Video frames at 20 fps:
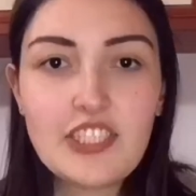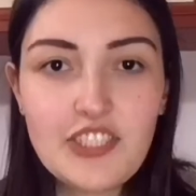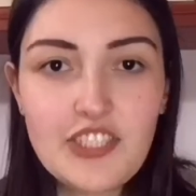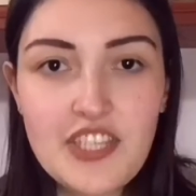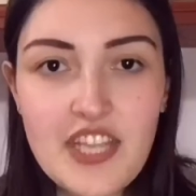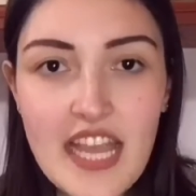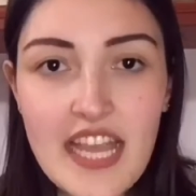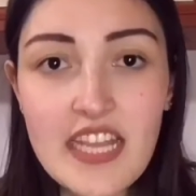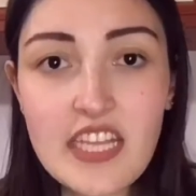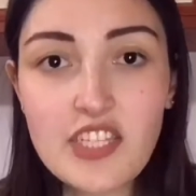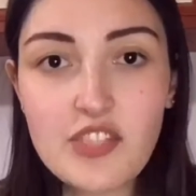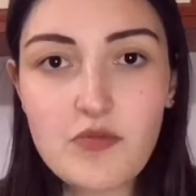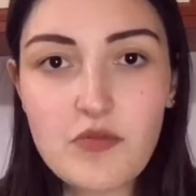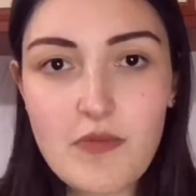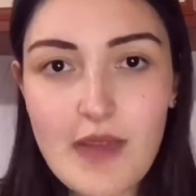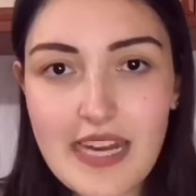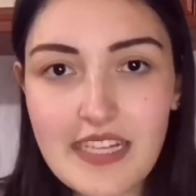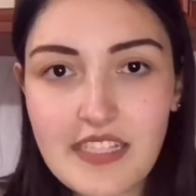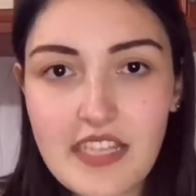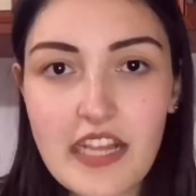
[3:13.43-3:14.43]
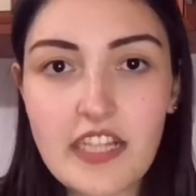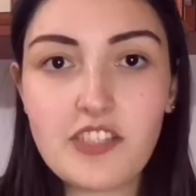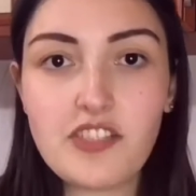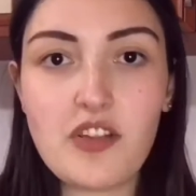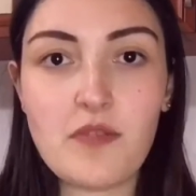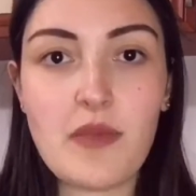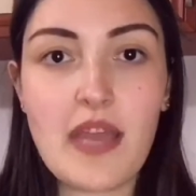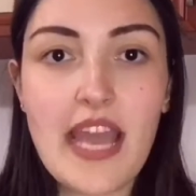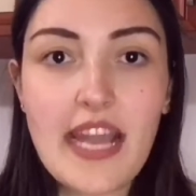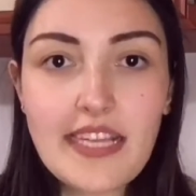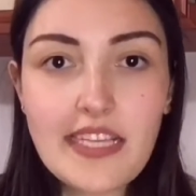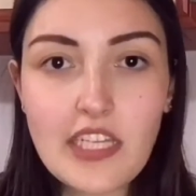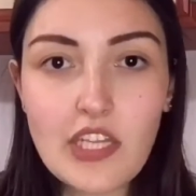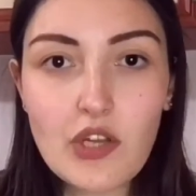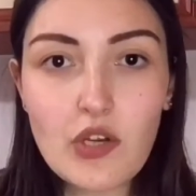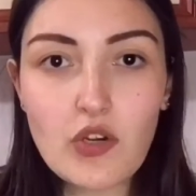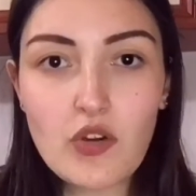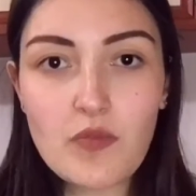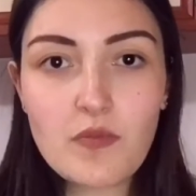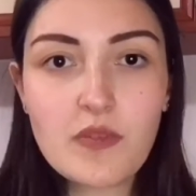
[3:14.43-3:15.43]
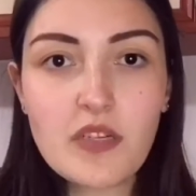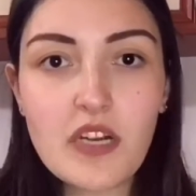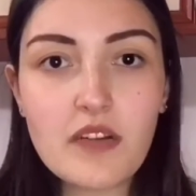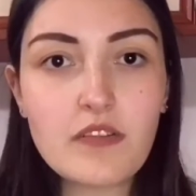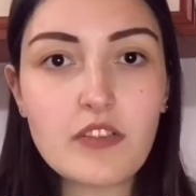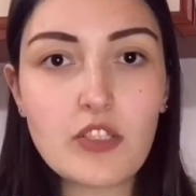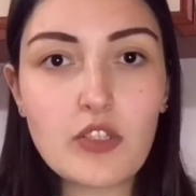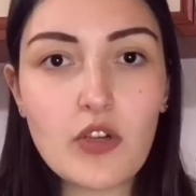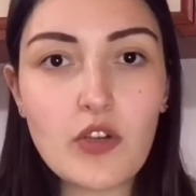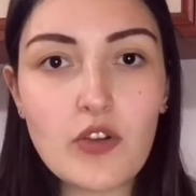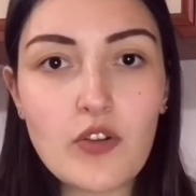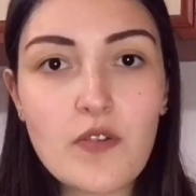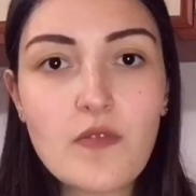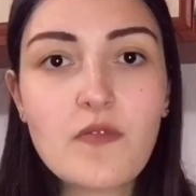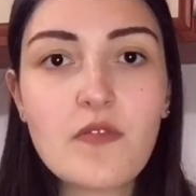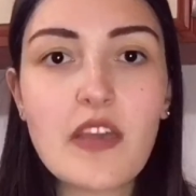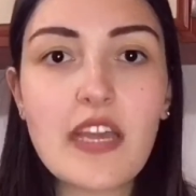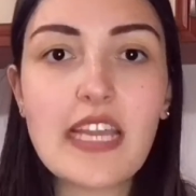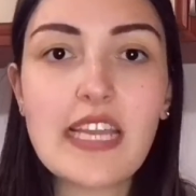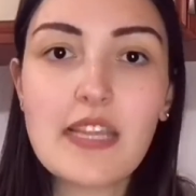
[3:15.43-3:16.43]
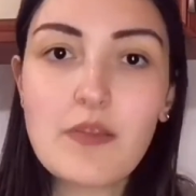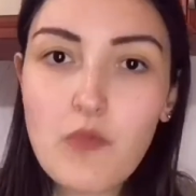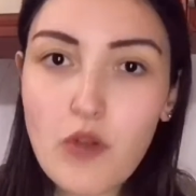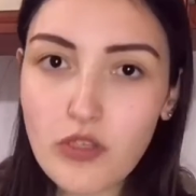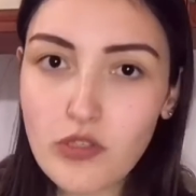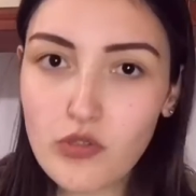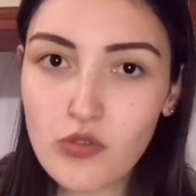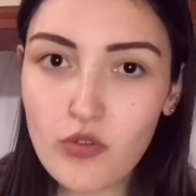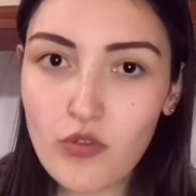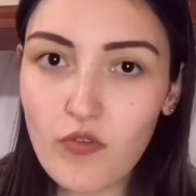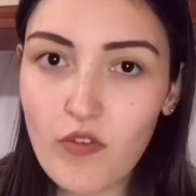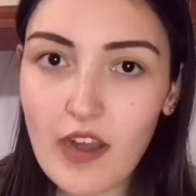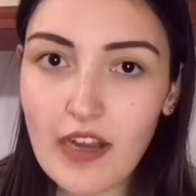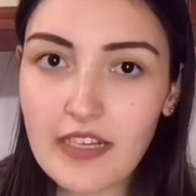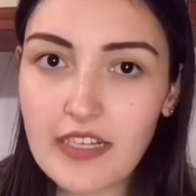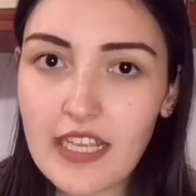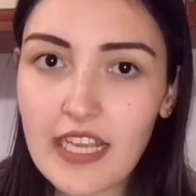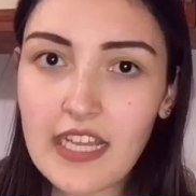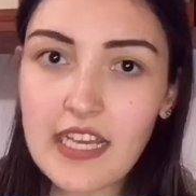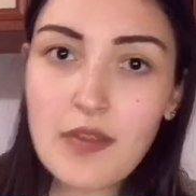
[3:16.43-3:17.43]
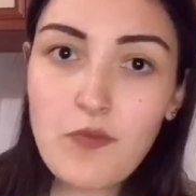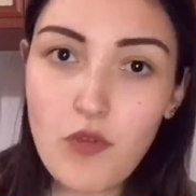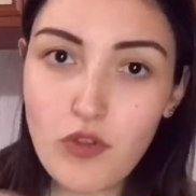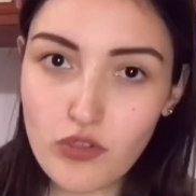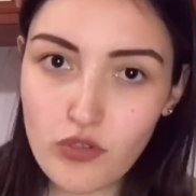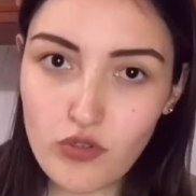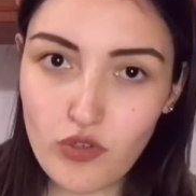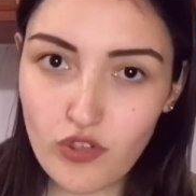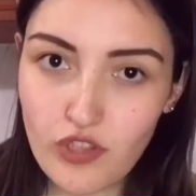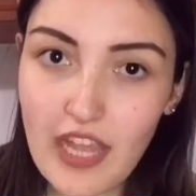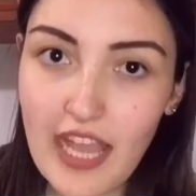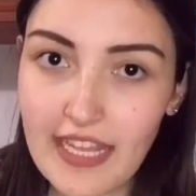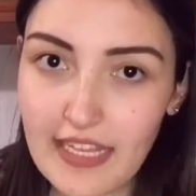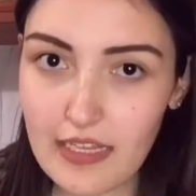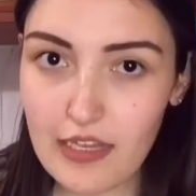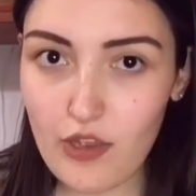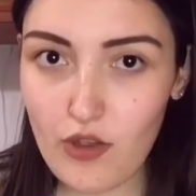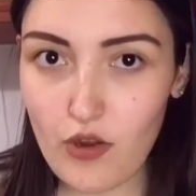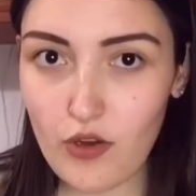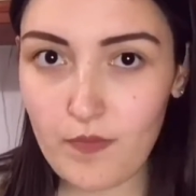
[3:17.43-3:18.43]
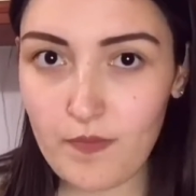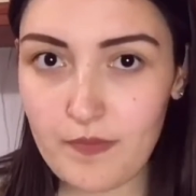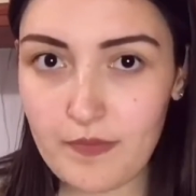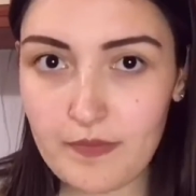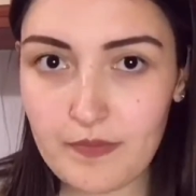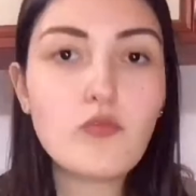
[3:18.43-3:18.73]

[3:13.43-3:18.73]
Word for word: İçine acı biber salçamı ekliyorum, kavuruyorum ve limon suyu var diye limon suyunu ekliyorum.